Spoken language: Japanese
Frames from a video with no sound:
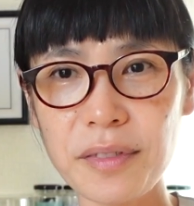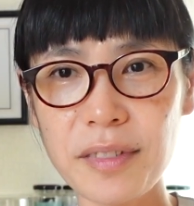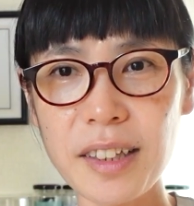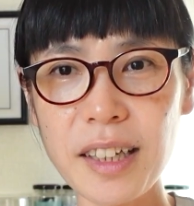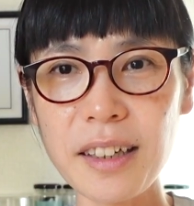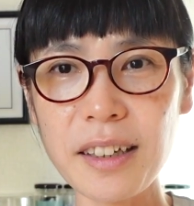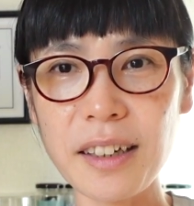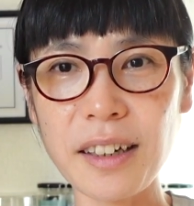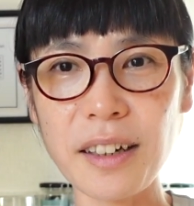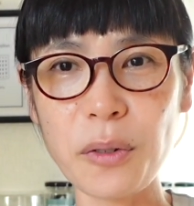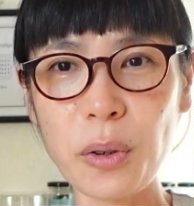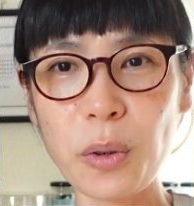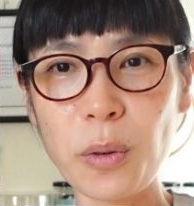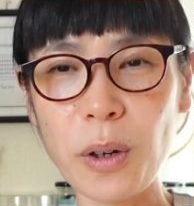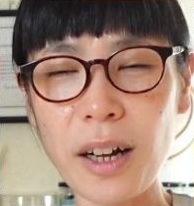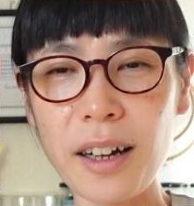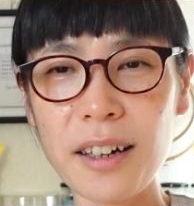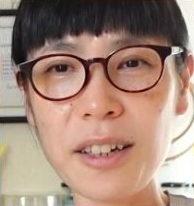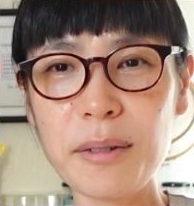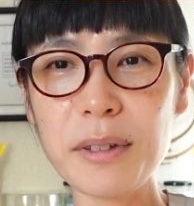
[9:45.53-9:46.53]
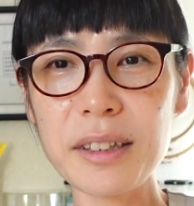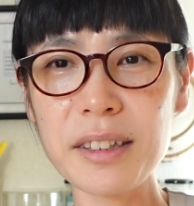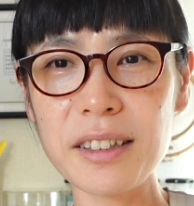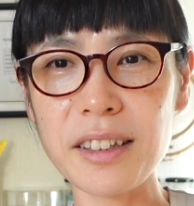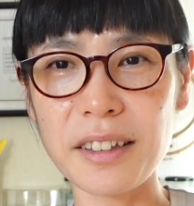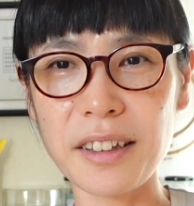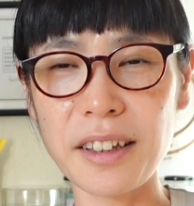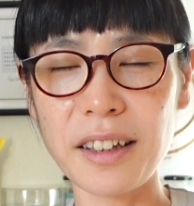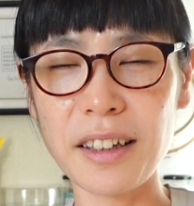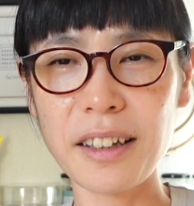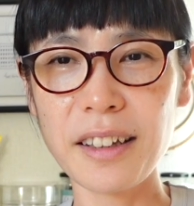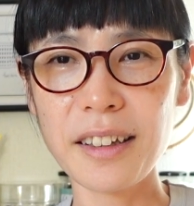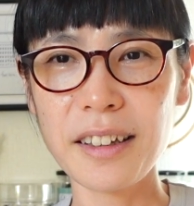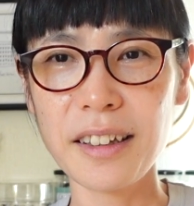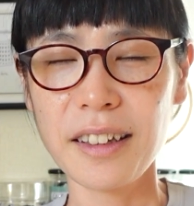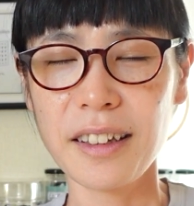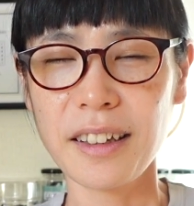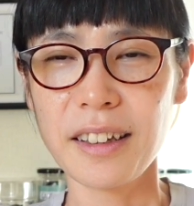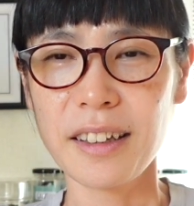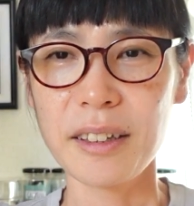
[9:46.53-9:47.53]
なんかこう分かりますかね
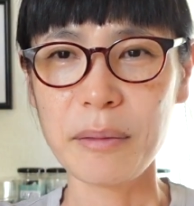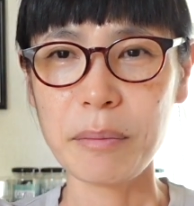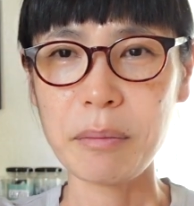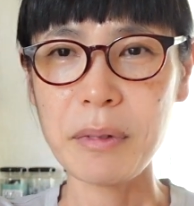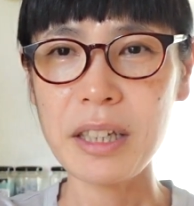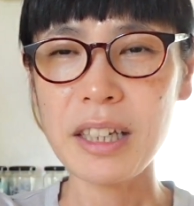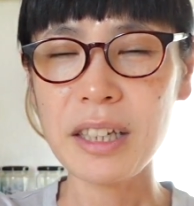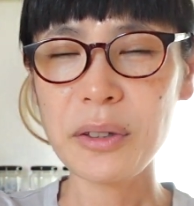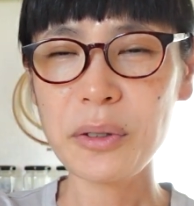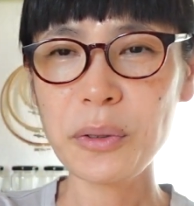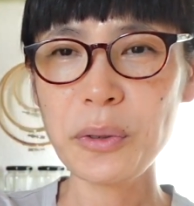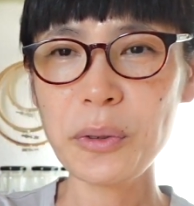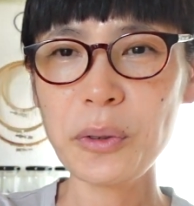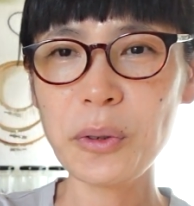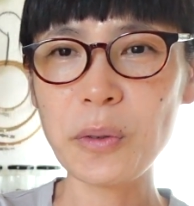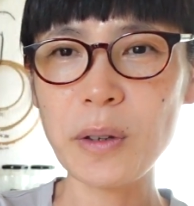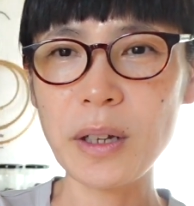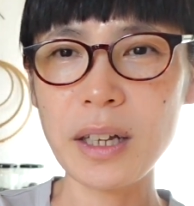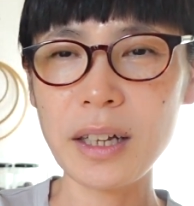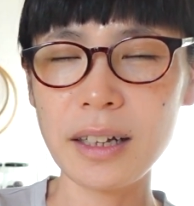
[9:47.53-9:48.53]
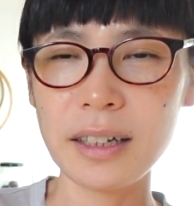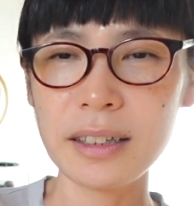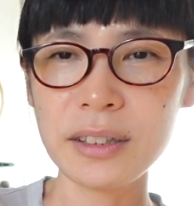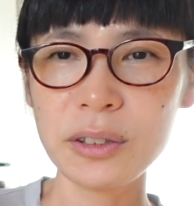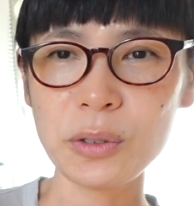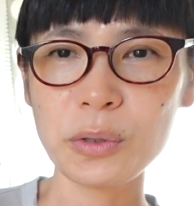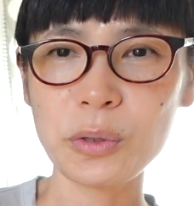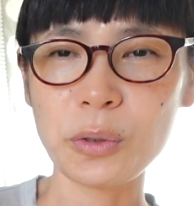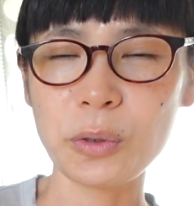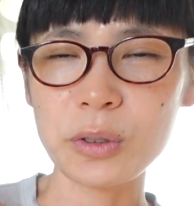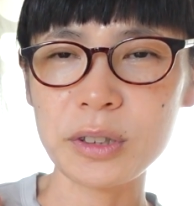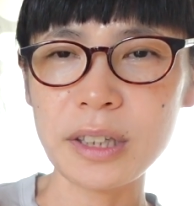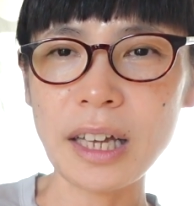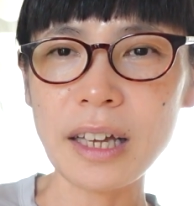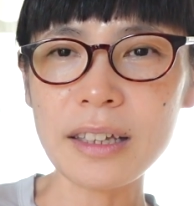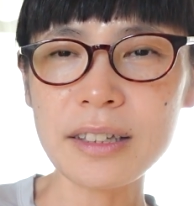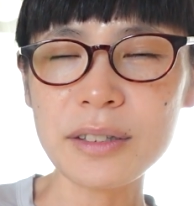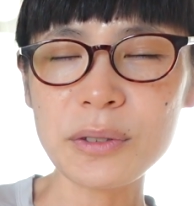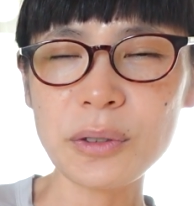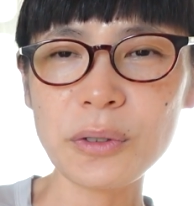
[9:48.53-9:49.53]
右の方はちょっとこう
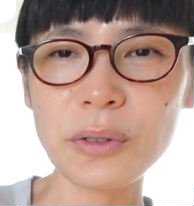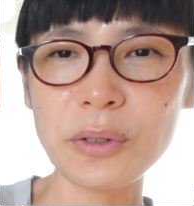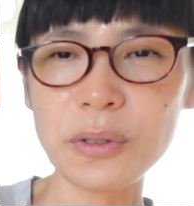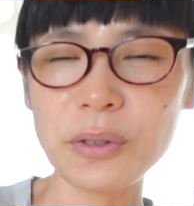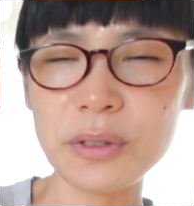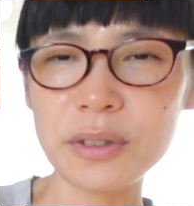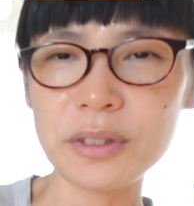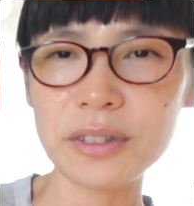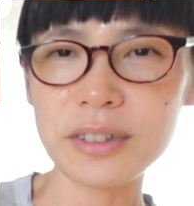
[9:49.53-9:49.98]
体操